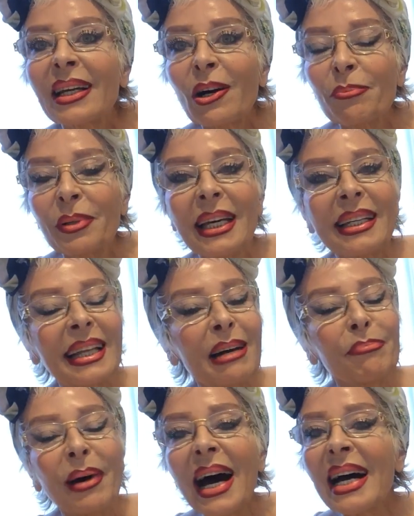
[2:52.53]

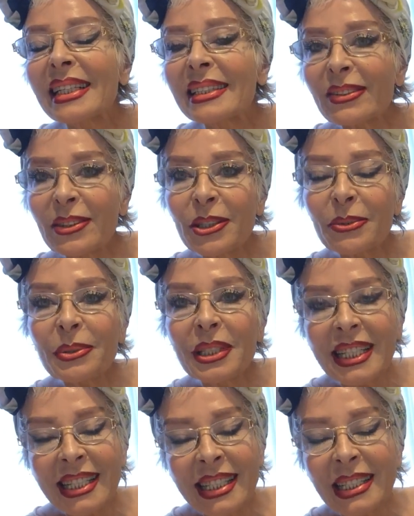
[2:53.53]
Kobieta bardzo się
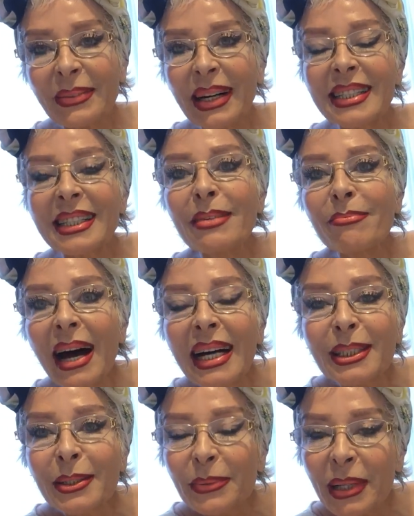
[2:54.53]
ucieszyła, że
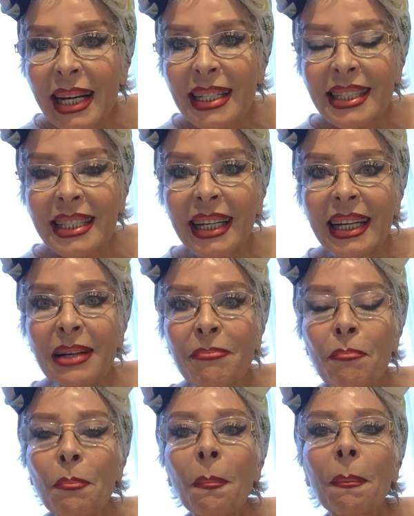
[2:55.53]
ma córeczkę,
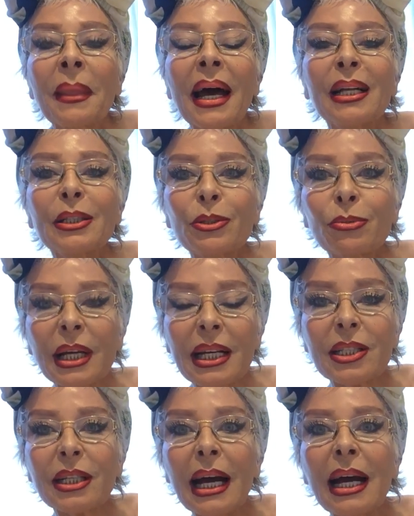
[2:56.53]
ale
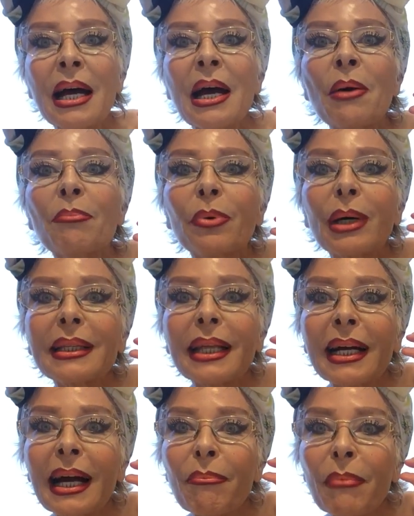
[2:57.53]
córeczka była
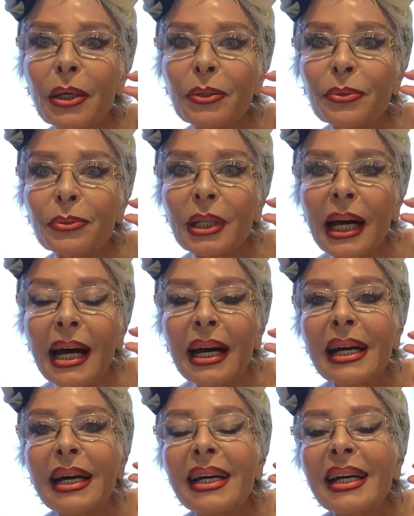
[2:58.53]
taka
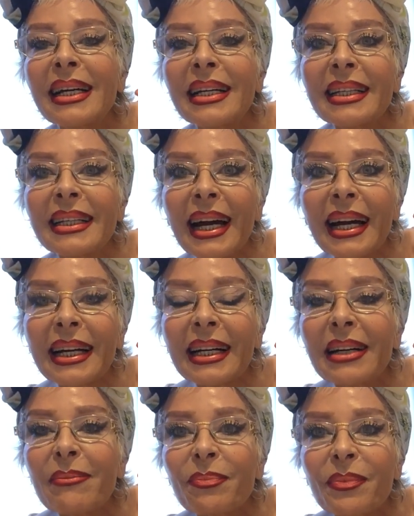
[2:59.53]
maniunia jak
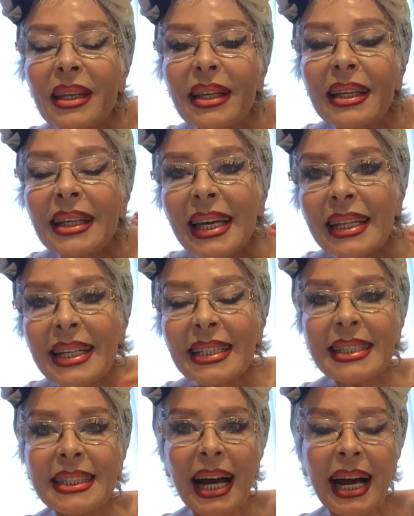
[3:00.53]
jeden
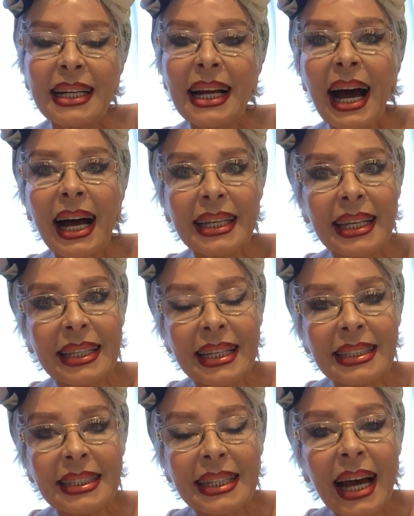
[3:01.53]
cal, a
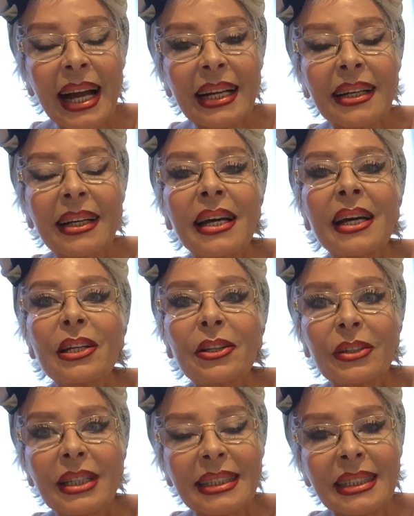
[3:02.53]
jeden cal
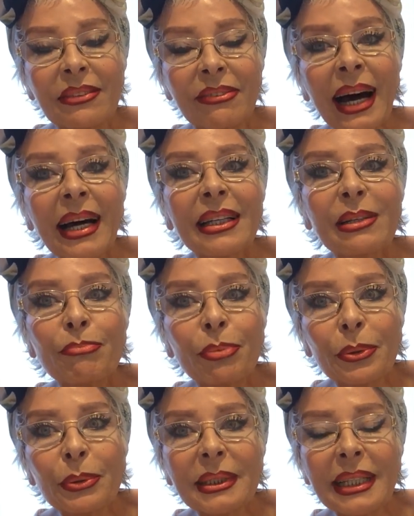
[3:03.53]
to jest
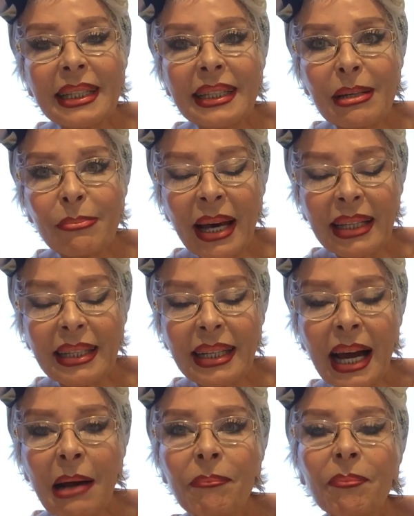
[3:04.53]
2,5
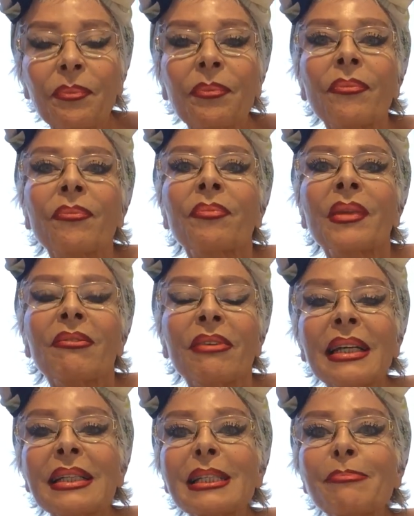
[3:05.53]
centymetra.
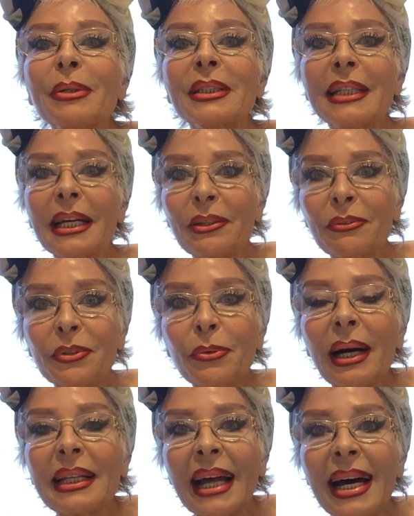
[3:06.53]
Więc
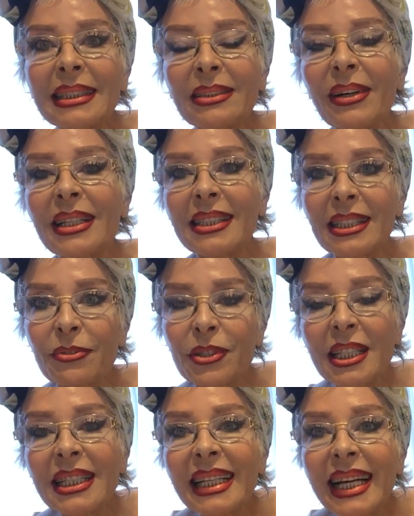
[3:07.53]
postanowiła nazwać
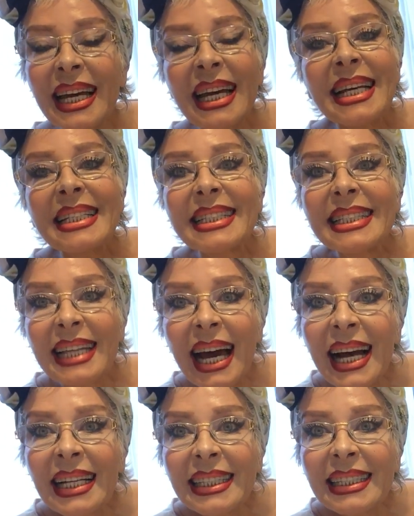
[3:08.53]
dziewczynkę
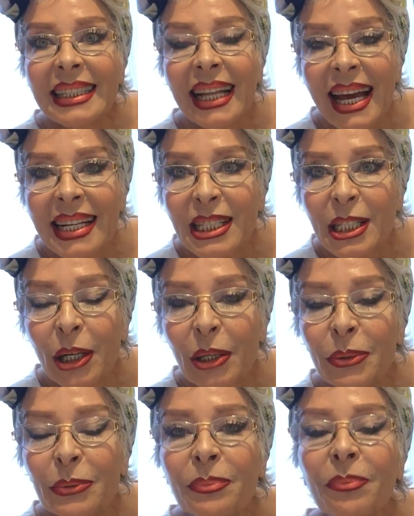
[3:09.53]

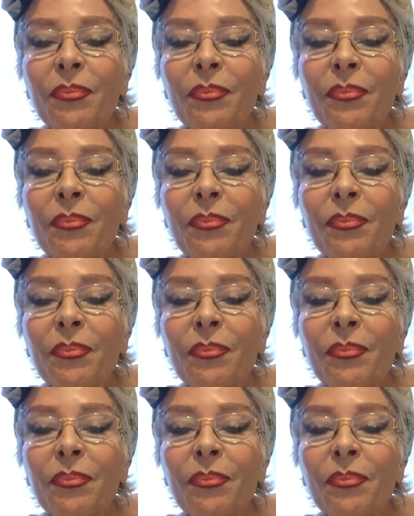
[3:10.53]
calineczką.